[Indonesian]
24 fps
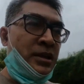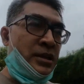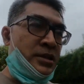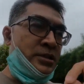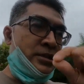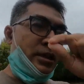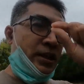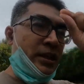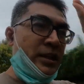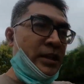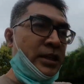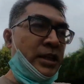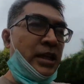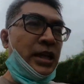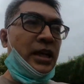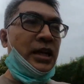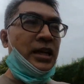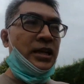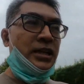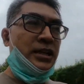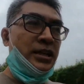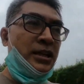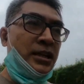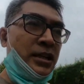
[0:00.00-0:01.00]
saya
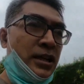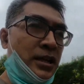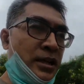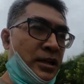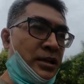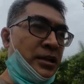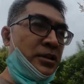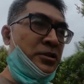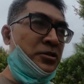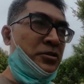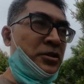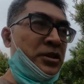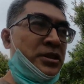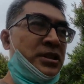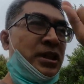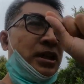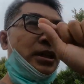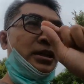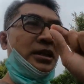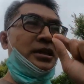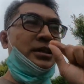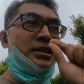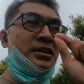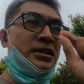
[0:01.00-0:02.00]
lingkari ada
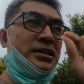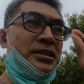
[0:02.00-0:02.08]
tulisan lagi